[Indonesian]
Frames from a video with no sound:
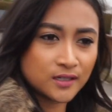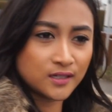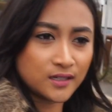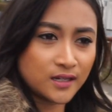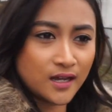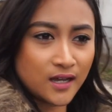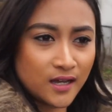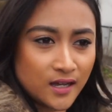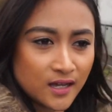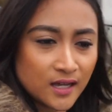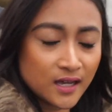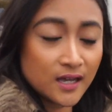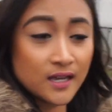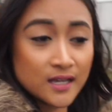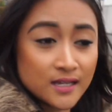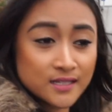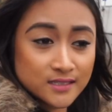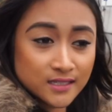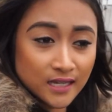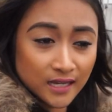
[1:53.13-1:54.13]
nah
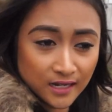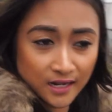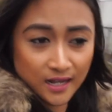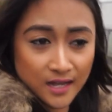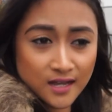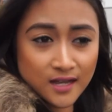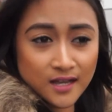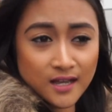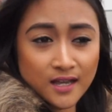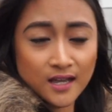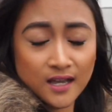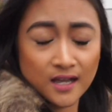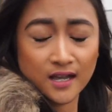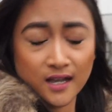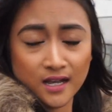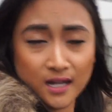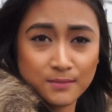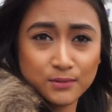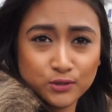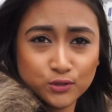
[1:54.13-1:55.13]
sekarang
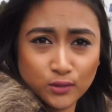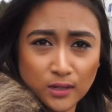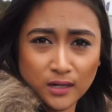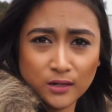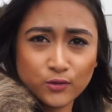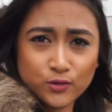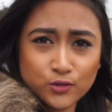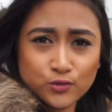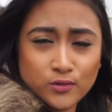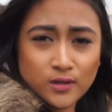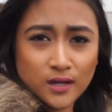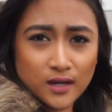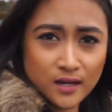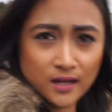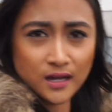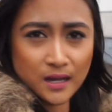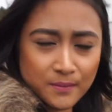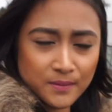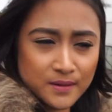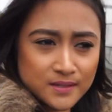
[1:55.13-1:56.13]
kebetulan gue juga
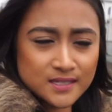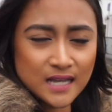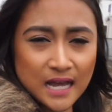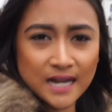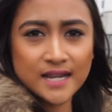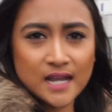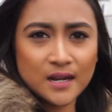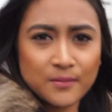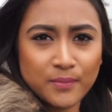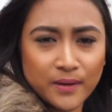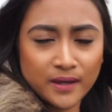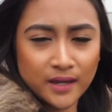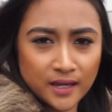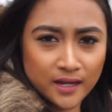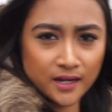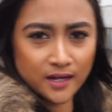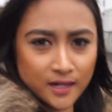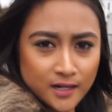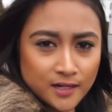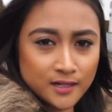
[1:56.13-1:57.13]
apa sekalian
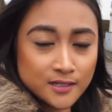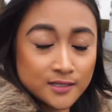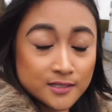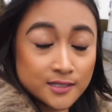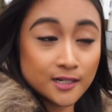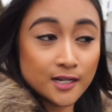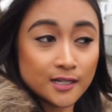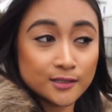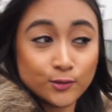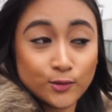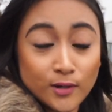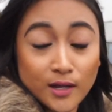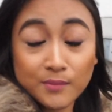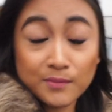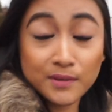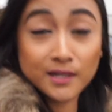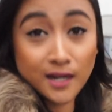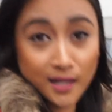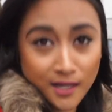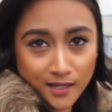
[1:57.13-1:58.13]
pengen
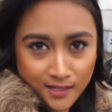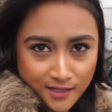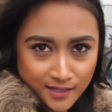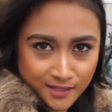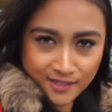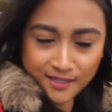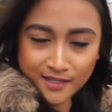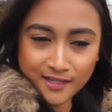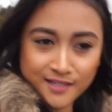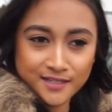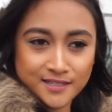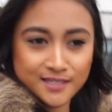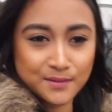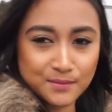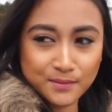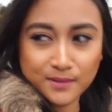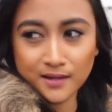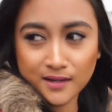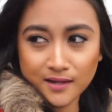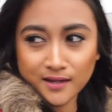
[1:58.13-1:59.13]
silaturahmi lah
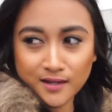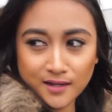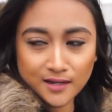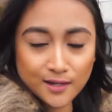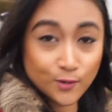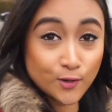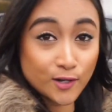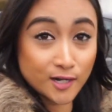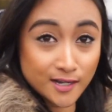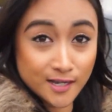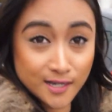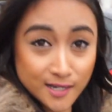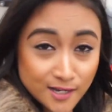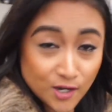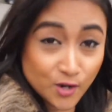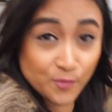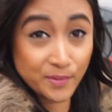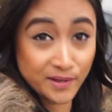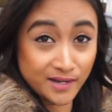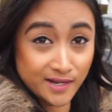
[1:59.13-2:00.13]
sama keluarga
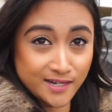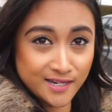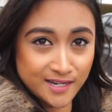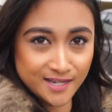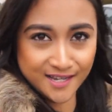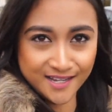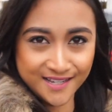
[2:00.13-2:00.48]
au dia